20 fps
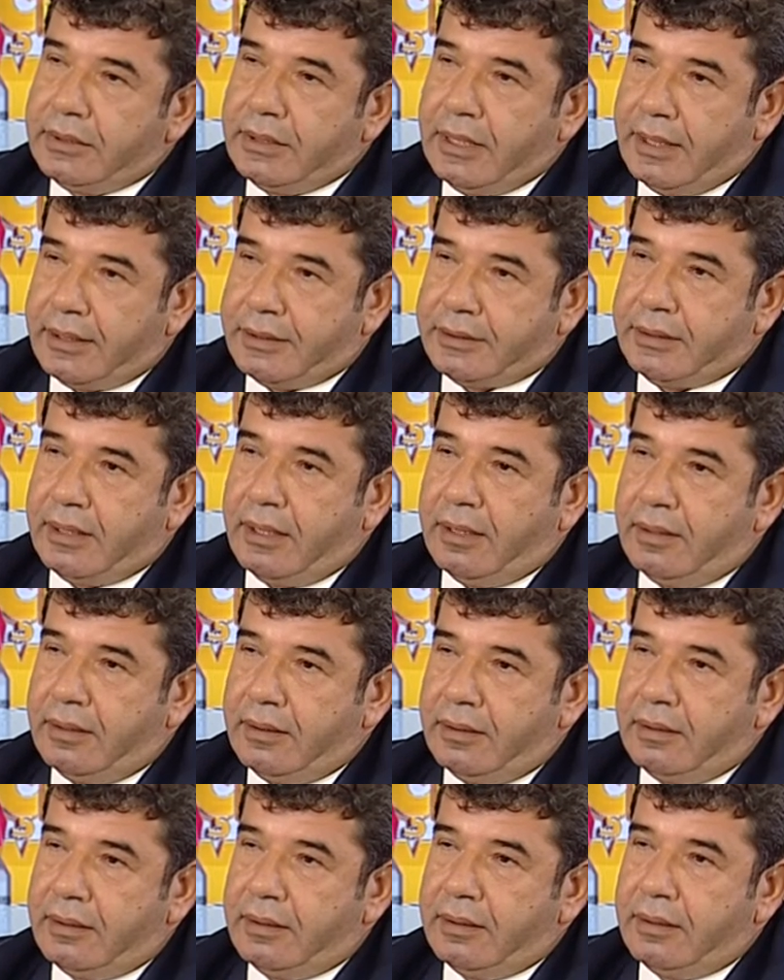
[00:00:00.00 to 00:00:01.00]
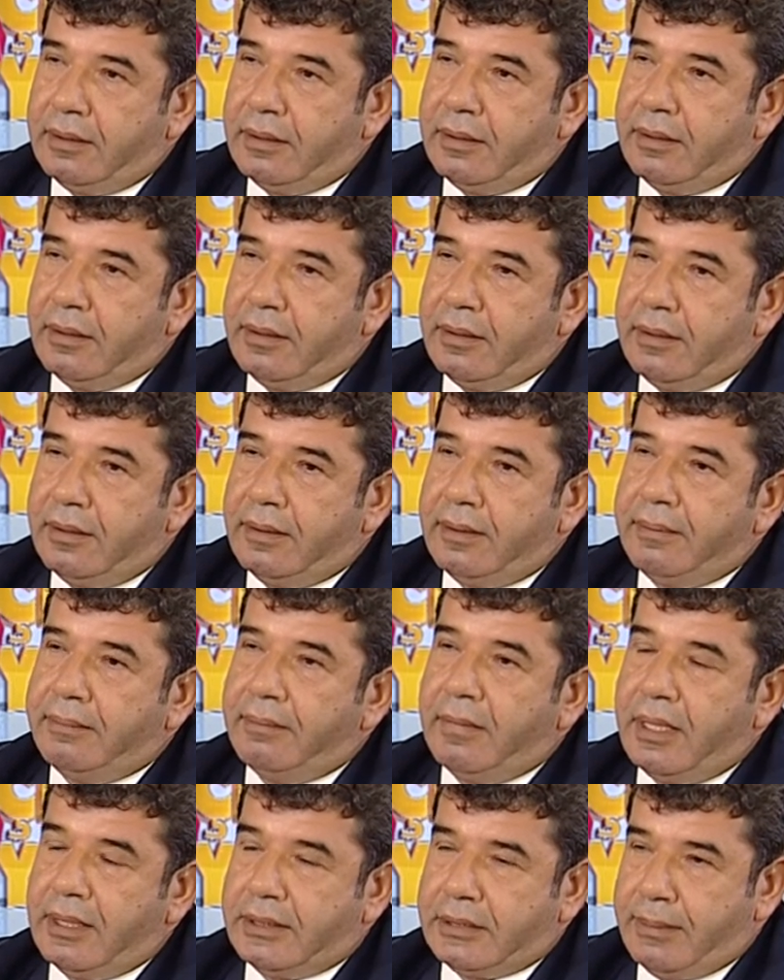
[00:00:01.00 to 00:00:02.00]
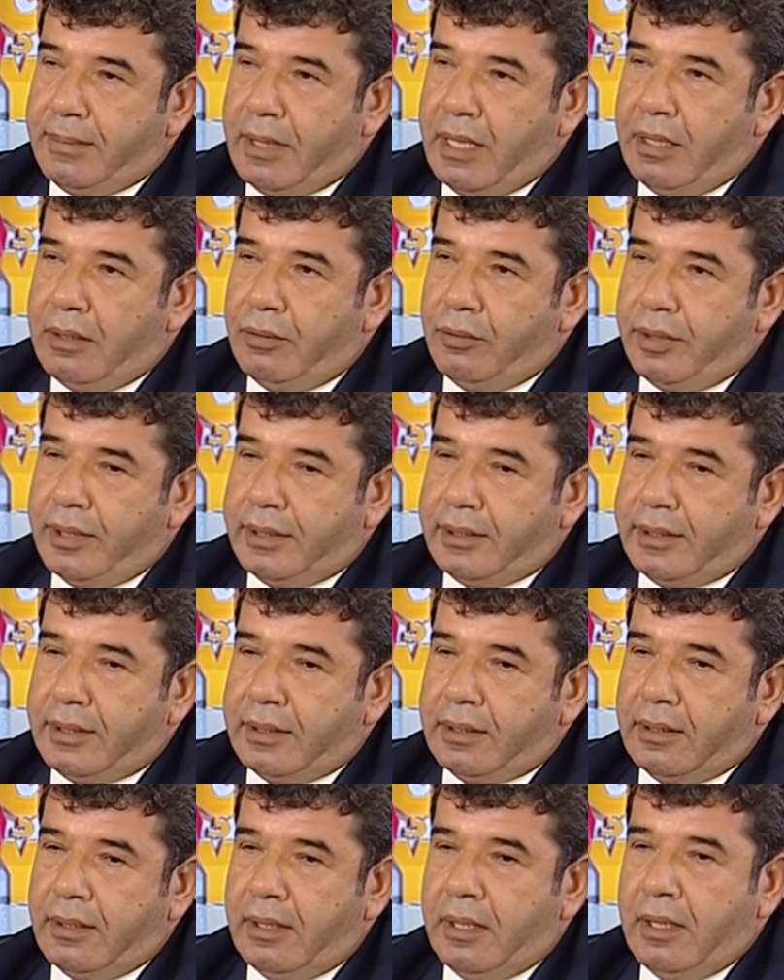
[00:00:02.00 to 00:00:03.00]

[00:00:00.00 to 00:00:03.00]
tarzda e, malzemelerle ürettik.